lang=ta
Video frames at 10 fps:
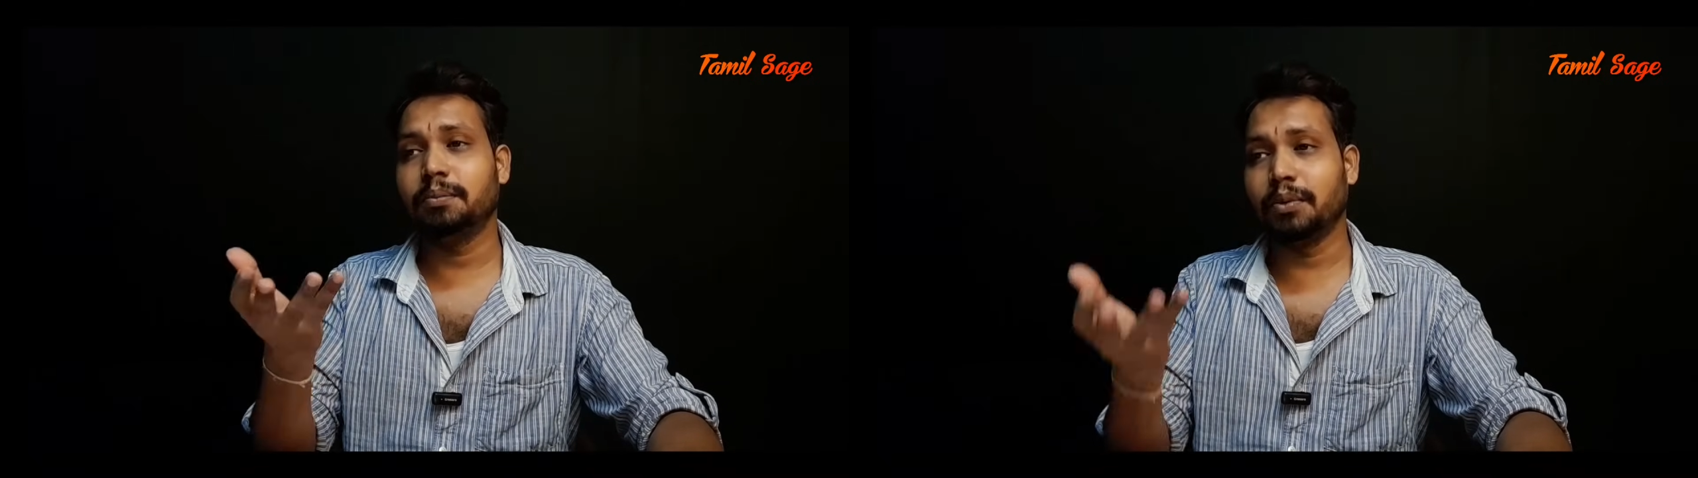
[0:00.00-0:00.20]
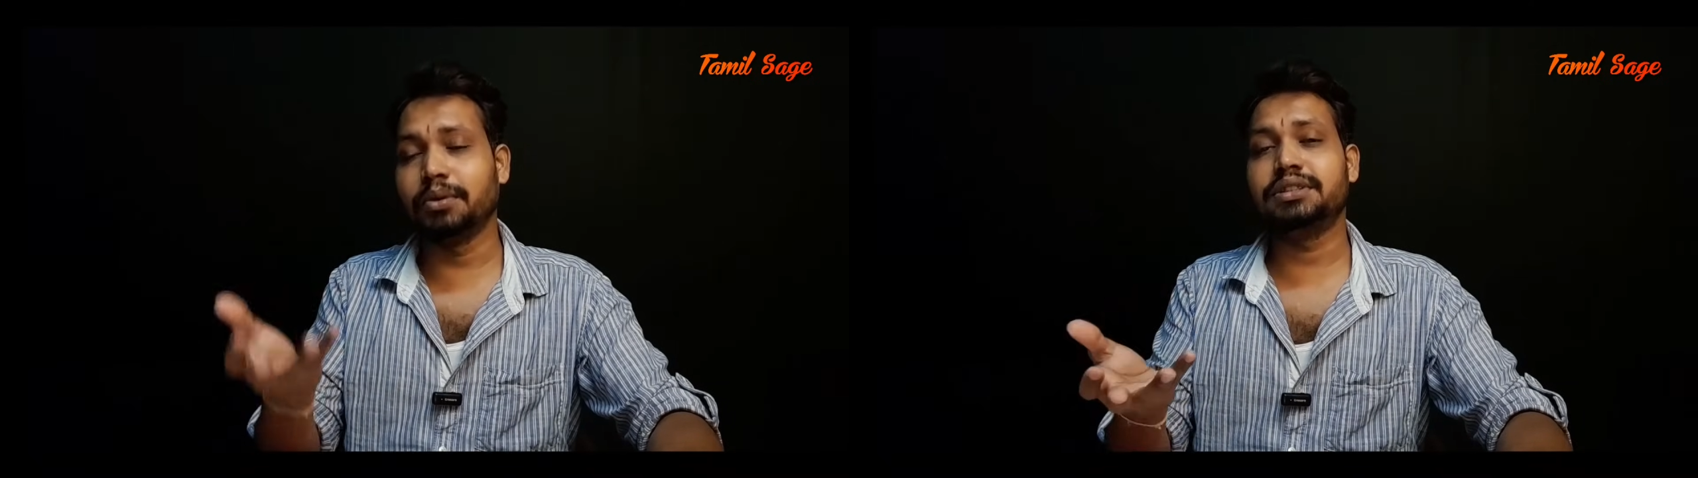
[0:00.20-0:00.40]

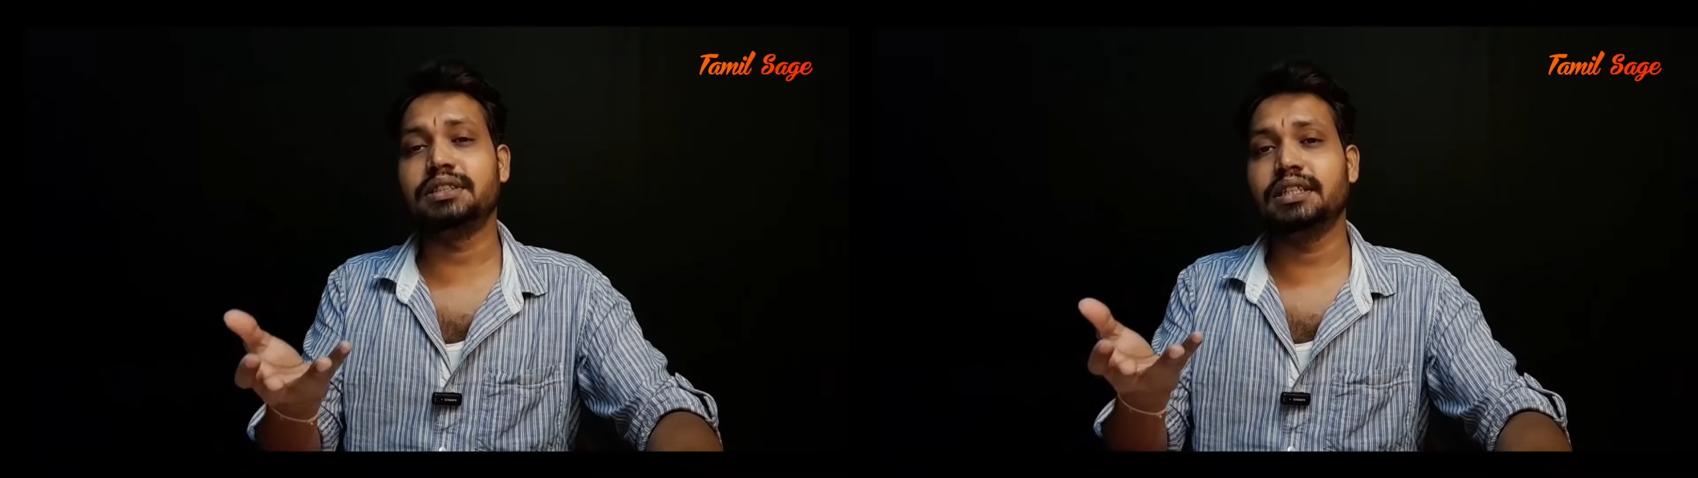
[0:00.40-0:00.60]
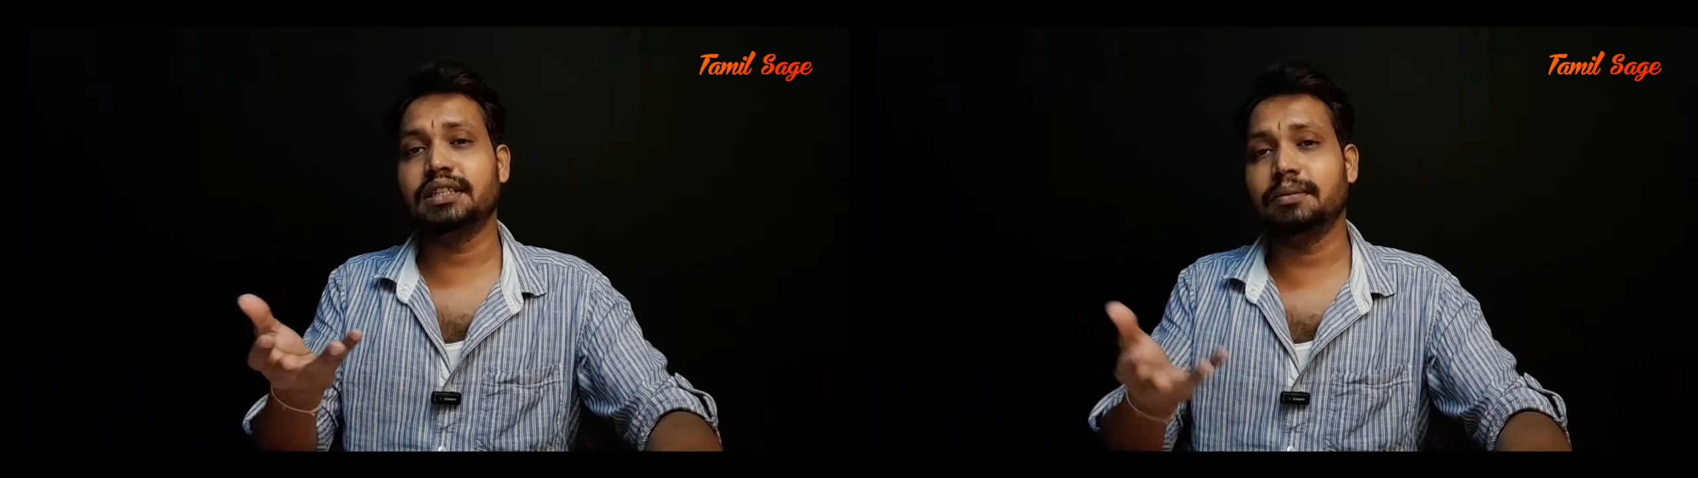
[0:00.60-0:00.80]

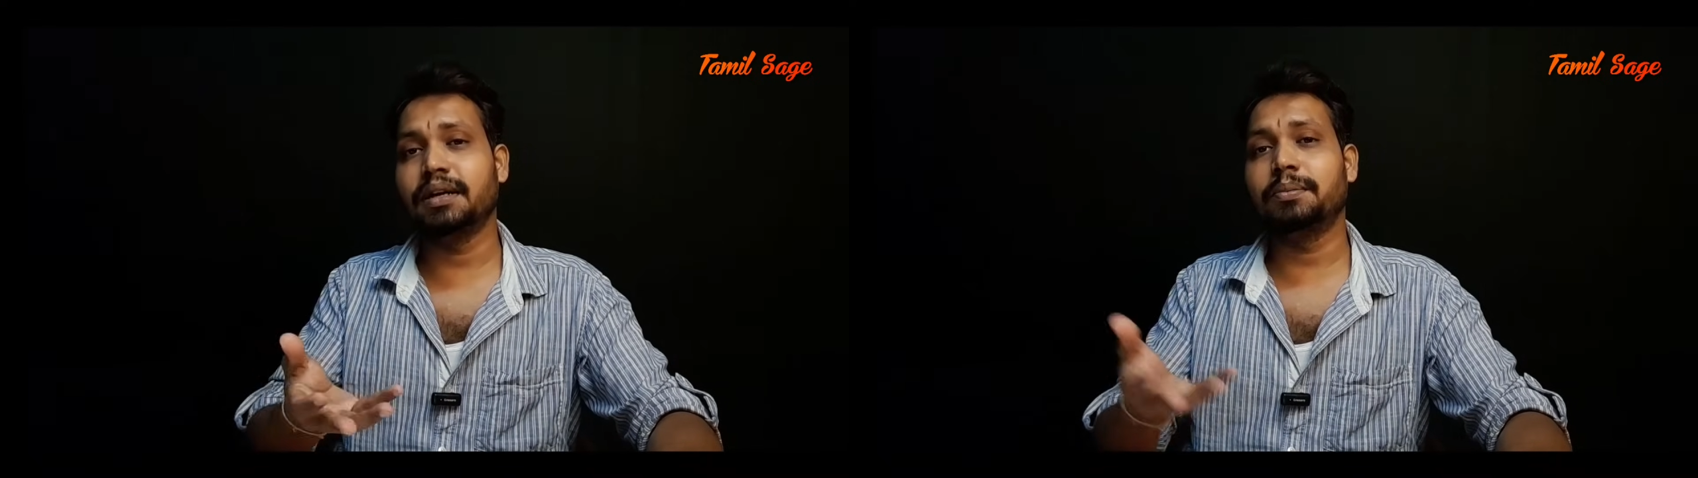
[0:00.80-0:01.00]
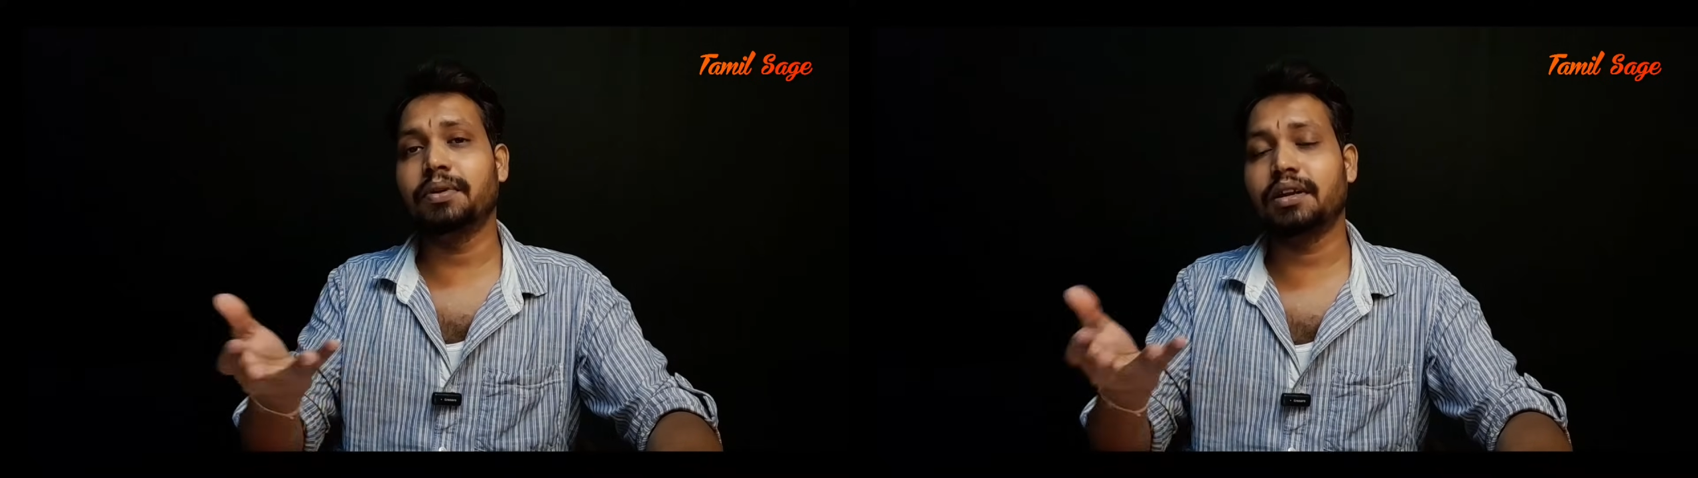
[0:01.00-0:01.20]
போஸ்ட்டு இது மாதிரி